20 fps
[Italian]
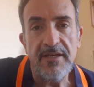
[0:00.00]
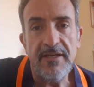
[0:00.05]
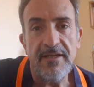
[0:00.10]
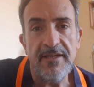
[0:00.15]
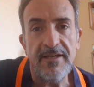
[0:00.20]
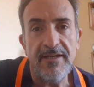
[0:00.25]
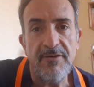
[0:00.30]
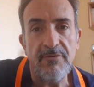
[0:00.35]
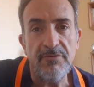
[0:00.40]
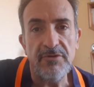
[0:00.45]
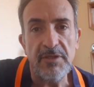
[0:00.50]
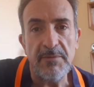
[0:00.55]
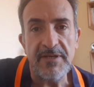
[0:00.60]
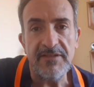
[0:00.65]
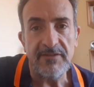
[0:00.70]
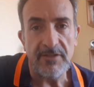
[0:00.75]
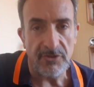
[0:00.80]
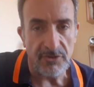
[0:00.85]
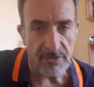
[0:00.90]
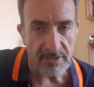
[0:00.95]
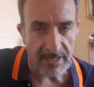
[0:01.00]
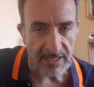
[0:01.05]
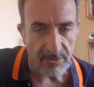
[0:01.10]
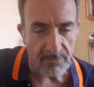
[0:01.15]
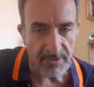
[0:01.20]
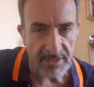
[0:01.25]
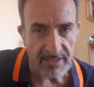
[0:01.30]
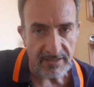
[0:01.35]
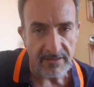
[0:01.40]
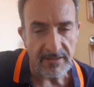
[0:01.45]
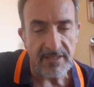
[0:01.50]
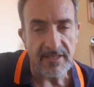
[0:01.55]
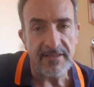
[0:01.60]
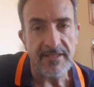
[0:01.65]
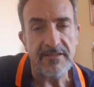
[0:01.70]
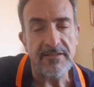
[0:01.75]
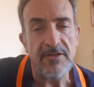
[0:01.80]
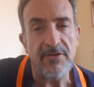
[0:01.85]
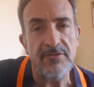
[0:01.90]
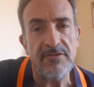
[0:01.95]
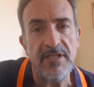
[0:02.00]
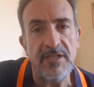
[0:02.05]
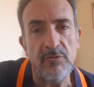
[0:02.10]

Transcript: è eh, l'ultima stagione, la quinta, è andata in onda